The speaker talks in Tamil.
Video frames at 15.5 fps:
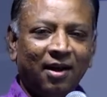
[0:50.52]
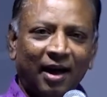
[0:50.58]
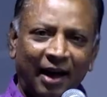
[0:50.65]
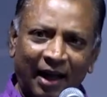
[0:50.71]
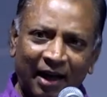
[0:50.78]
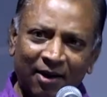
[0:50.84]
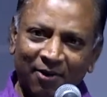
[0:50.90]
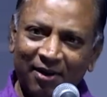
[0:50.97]

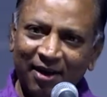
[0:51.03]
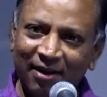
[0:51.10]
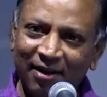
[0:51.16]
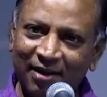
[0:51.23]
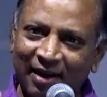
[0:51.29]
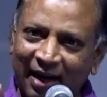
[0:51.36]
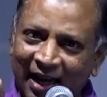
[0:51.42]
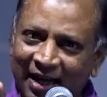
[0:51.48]
ஆனால் அவர்
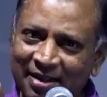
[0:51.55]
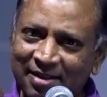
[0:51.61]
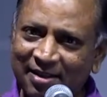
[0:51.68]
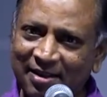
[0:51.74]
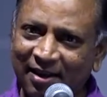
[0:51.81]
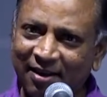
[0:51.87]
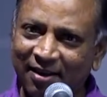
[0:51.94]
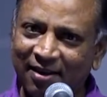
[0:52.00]

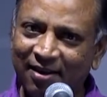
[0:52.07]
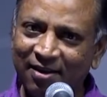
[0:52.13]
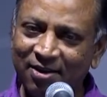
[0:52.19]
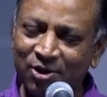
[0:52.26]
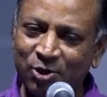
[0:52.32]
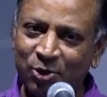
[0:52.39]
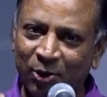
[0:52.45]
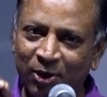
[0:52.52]
கிளாஸில்
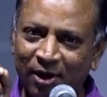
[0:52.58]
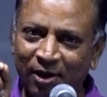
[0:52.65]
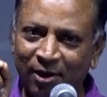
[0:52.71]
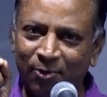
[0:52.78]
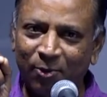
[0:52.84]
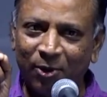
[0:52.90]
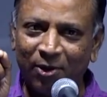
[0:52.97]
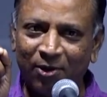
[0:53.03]
சொன்ன
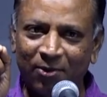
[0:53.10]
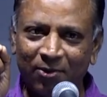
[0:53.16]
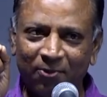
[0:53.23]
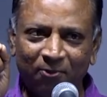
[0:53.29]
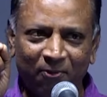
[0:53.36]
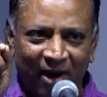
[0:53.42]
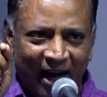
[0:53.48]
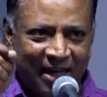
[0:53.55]
ஒரு
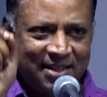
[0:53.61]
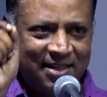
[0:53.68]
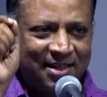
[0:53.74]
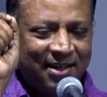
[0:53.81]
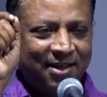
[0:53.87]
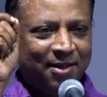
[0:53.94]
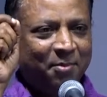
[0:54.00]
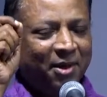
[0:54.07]

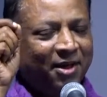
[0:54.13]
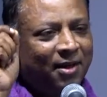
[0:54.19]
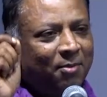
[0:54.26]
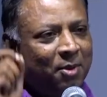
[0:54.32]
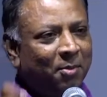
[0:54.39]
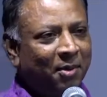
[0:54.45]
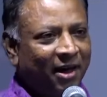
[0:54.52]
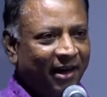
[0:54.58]
வாசகம்
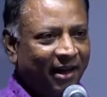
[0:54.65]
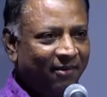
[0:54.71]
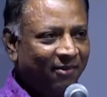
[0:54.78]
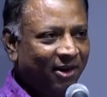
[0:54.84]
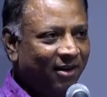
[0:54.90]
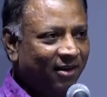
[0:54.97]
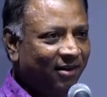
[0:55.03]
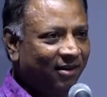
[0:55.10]
இன்னமும்
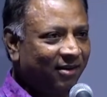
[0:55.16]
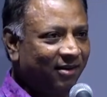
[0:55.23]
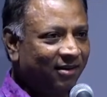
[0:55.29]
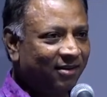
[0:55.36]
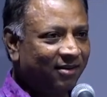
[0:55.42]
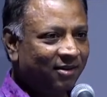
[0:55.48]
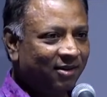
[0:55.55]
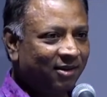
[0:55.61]
நினைவில் இருக்குது
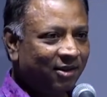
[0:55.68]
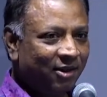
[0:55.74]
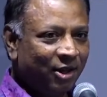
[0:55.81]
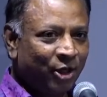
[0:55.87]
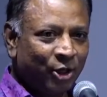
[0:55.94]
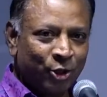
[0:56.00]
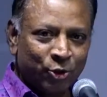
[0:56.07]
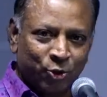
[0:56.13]

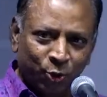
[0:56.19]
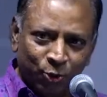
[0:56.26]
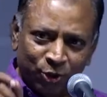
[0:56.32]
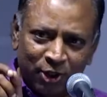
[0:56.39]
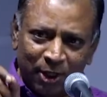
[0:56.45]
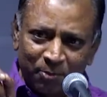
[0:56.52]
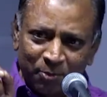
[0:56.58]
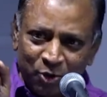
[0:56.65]

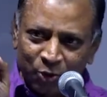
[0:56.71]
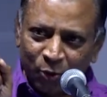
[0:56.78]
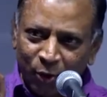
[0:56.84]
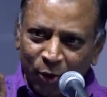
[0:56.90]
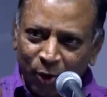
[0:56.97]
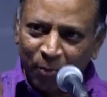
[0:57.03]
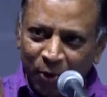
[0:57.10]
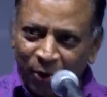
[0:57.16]
சுத்தம்
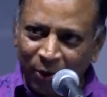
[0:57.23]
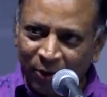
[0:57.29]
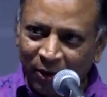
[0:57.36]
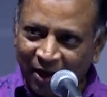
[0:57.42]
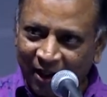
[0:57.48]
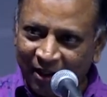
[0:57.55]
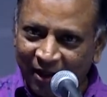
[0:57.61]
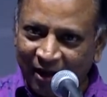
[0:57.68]
சோறு
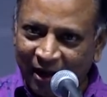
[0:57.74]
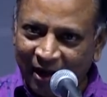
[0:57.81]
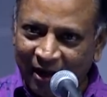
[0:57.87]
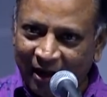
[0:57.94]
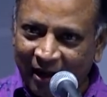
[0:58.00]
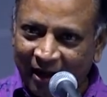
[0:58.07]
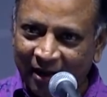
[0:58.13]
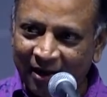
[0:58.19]
போடுன்றதுனால
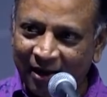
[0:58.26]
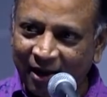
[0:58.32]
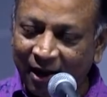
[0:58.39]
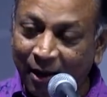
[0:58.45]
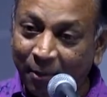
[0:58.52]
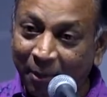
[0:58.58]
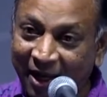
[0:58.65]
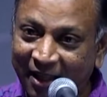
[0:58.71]

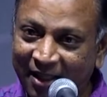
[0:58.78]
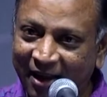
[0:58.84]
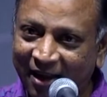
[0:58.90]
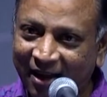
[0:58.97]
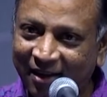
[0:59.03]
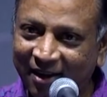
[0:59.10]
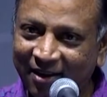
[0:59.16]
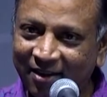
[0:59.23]

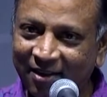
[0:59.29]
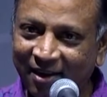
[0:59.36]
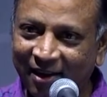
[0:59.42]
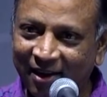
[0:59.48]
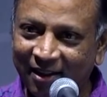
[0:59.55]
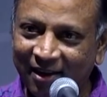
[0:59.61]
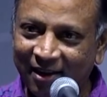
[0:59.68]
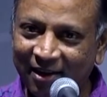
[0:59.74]
அமைதியா
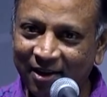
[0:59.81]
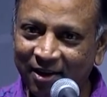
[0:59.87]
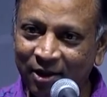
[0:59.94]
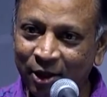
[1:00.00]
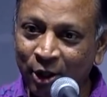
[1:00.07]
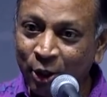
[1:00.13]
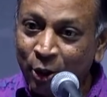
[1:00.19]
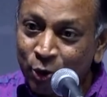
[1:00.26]
இருந்துராத
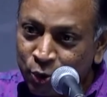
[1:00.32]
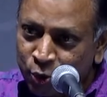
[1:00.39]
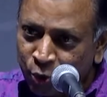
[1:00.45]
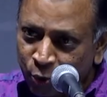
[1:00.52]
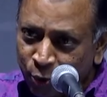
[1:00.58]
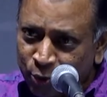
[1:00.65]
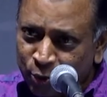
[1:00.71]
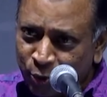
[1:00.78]

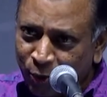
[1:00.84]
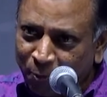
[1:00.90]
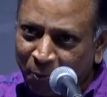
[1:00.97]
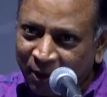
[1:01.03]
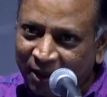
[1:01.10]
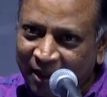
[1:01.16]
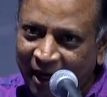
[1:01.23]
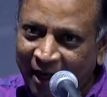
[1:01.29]

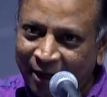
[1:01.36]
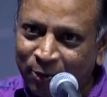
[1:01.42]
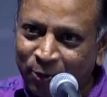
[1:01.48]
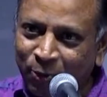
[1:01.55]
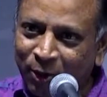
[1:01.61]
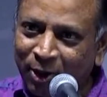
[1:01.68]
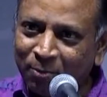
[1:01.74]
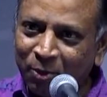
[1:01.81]
சுறுசுறுப்பு தான்
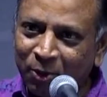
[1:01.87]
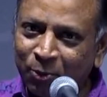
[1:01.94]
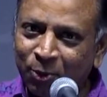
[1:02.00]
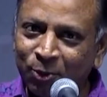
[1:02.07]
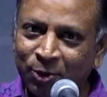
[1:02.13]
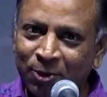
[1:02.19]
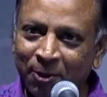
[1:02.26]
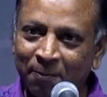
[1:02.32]
குழம்பு
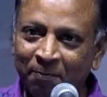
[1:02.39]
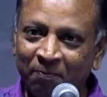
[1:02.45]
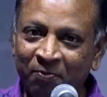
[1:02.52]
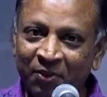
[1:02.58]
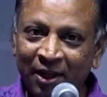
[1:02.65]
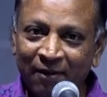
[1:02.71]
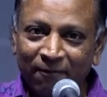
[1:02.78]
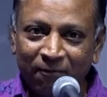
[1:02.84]
ஊத்தும்
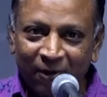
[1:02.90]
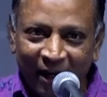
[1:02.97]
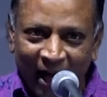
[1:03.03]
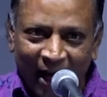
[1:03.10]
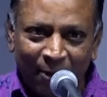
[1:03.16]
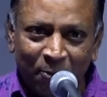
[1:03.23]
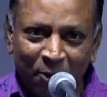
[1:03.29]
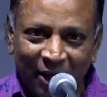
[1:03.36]

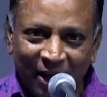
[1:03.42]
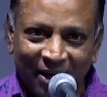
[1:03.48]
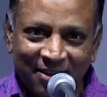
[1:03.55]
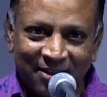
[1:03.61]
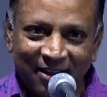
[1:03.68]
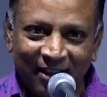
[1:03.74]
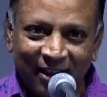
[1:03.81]
விடாமுயற்சி